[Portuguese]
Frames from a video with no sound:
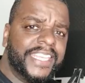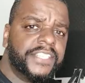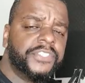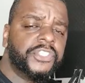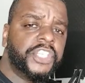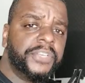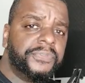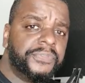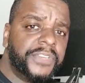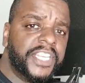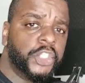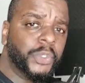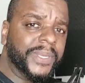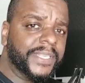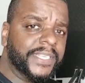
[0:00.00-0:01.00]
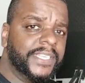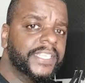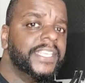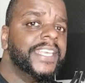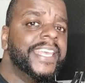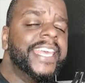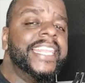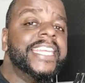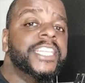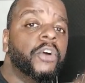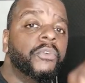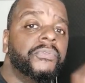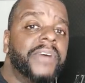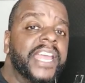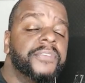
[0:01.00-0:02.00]
Este vídeo aqui, ele
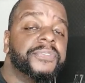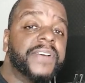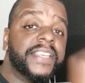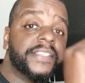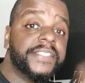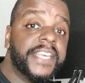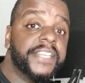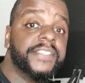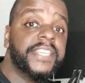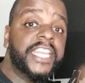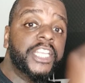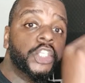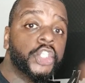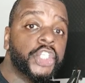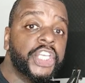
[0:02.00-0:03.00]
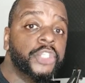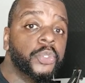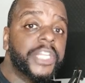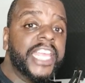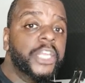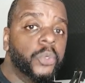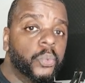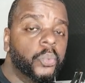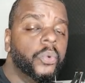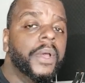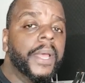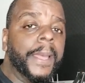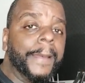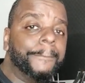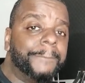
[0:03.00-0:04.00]
não vai fazer sentido nenhum
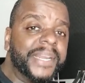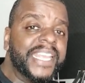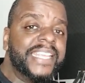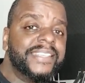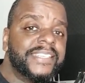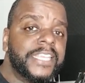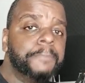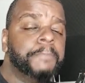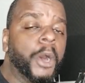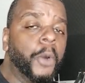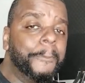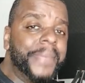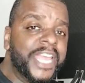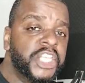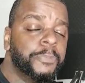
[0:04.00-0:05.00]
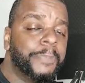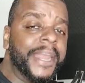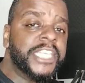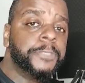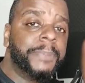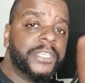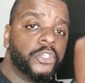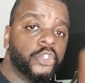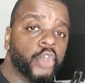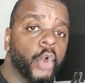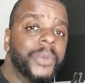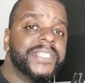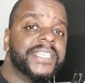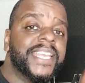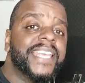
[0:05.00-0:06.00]
principalmente para as
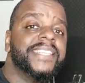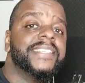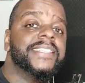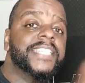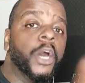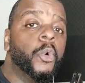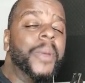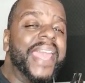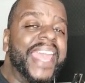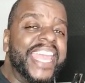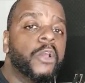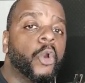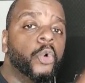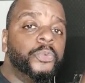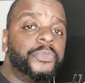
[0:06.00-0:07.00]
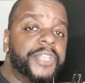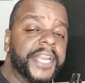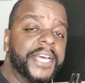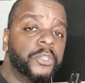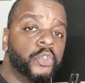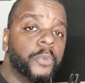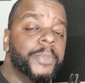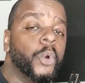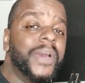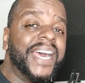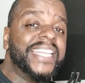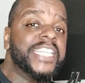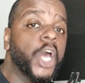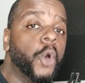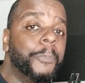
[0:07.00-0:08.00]
pessoas que estão encontrando o meu
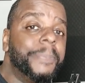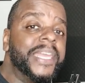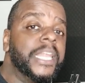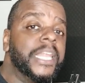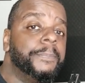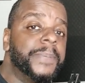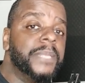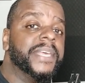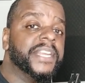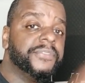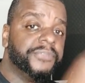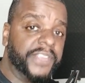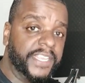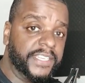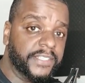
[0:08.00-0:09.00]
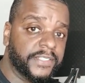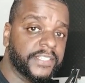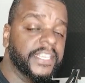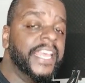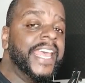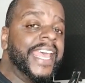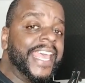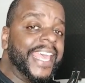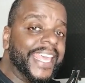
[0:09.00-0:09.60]
canal pela primeira vez.